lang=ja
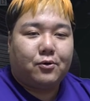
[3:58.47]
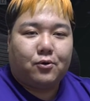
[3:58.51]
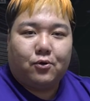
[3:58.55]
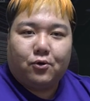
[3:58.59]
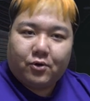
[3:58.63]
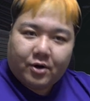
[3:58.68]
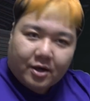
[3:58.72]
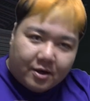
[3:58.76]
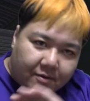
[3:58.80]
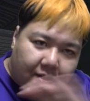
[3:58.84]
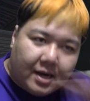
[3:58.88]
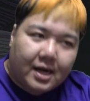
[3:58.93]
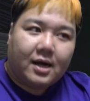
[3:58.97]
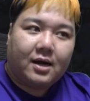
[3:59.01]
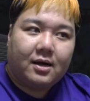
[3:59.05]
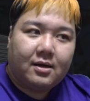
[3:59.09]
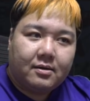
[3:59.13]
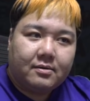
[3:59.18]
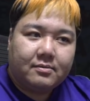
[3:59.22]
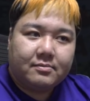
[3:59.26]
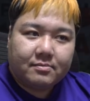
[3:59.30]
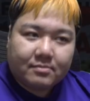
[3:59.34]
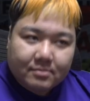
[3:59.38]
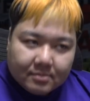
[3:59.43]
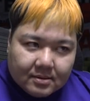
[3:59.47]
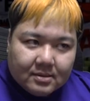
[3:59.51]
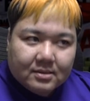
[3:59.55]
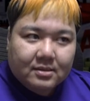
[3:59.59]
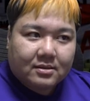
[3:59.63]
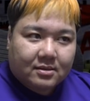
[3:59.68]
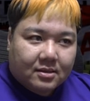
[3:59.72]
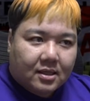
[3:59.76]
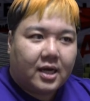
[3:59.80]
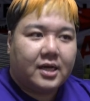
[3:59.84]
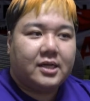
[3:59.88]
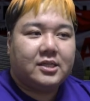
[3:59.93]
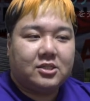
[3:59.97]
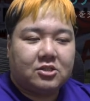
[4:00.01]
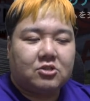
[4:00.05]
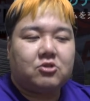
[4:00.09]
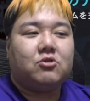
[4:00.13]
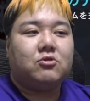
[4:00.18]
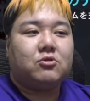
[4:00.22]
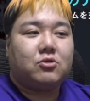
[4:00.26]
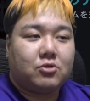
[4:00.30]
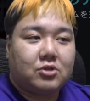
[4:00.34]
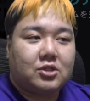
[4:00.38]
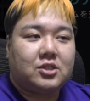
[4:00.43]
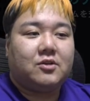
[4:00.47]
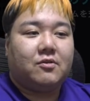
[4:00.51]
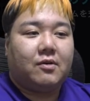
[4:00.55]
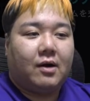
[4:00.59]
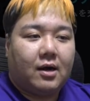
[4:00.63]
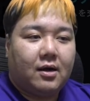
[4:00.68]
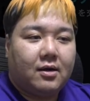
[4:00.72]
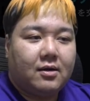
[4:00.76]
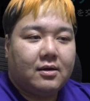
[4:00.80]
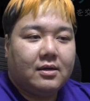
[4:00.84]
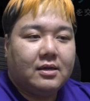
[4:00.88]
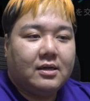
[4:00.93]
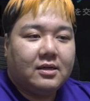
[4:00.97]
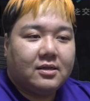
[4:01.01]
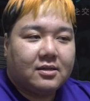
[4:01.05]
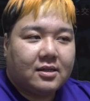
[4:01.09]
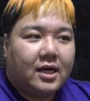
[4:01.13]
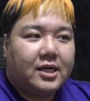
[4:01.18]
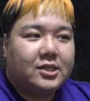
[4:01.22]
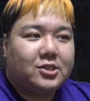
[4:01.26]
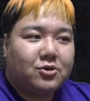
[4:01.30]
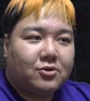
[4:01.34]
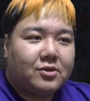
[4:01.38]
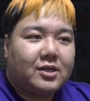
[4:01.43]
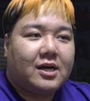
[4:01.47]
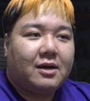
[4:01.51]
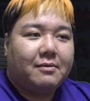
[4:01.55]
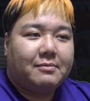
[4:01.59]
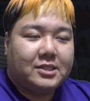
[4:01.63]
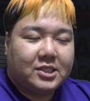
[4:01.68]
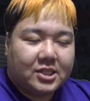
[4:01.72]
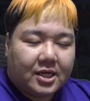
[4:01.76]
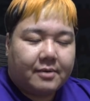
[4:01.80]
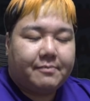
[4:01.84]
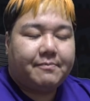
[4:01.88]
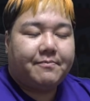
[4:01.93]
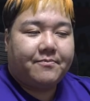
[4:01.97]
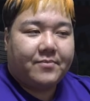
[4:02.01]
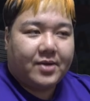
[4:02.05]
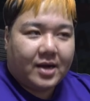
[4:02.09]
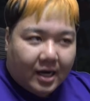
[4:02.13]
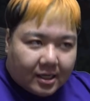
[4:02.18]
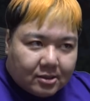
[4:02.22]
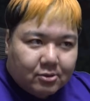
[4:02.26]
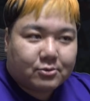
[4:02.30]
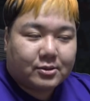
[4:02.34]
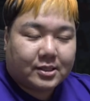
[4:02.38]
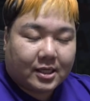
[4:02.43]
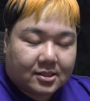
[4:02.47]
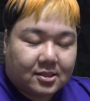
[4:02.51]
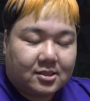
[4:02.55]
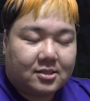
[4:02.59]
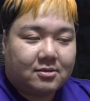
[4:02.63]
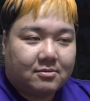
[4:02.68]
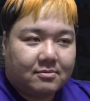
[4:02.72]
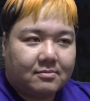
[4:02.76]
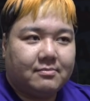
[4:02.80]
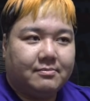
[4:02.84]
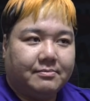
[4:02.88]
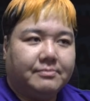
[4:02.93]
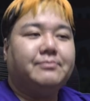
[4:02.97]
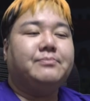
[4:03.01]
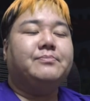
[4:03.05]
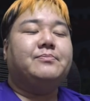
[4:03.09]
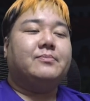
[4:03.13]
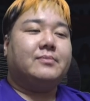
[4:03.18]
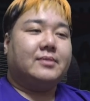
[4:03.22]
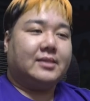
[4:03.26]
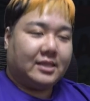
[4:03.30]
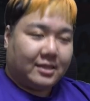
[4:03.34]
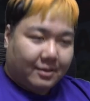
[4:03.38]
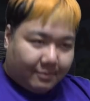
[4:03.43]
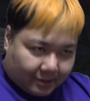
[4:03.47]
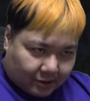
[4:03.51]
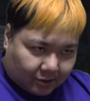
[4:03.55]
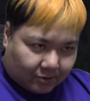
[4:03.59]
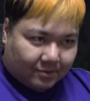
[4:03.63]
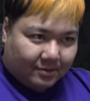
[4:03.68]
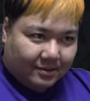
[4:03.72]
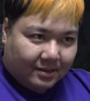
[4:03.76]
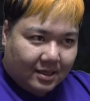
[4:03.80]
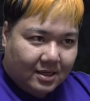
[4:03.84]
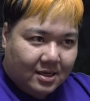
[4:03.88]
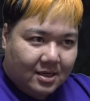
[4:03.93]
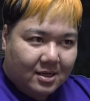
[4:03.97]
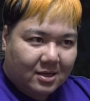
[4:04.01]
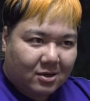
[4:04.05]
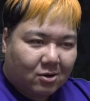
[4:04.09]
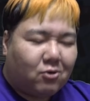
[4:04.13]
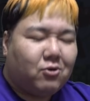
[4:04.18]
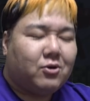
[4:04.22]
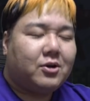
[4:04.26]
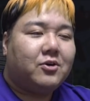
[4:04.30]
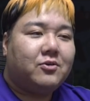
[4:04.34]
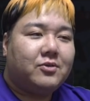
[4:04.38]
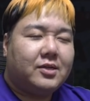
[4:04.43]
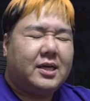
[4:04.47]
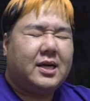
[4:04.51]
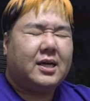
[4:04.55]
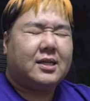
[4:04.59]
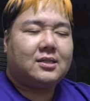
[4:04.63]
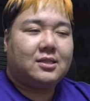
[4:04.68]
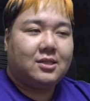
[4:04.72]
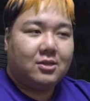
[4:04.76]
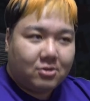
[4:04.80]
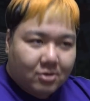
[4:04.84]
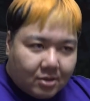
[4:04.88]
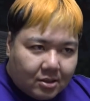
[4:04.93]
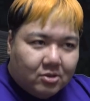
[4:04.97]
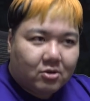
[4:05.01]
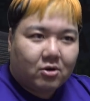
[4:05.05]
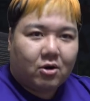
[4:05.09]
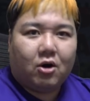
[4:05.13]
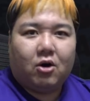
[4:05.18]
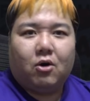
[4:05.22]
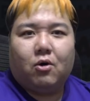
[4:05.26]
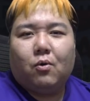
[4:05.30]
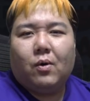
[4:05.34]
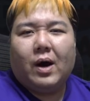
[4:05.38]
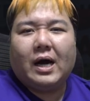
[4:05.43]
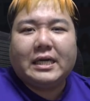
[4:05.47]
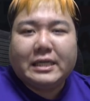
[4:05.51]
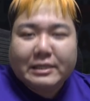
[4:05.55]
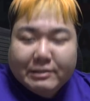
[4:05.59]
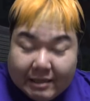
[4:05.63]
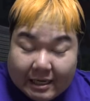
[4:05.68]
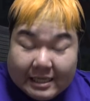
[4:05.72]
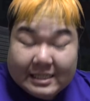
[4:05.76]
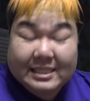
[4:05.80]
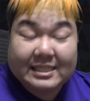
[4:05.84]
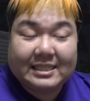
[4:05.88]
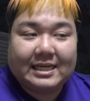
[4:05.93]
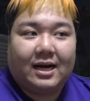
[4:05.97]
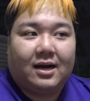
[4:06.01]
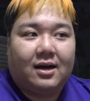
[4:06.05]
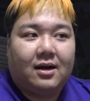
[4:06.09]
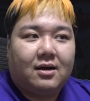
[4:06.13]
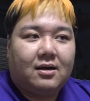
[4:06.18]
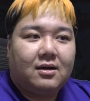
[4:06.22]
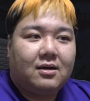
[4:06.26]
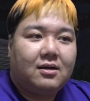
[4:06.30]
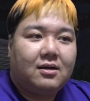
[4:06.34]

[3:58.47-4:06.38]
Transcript: これは、代償としては、代償デカミちゃん。あと2つ。うん、いきましょう。これをね、やってる時のワクワク感。はっはっ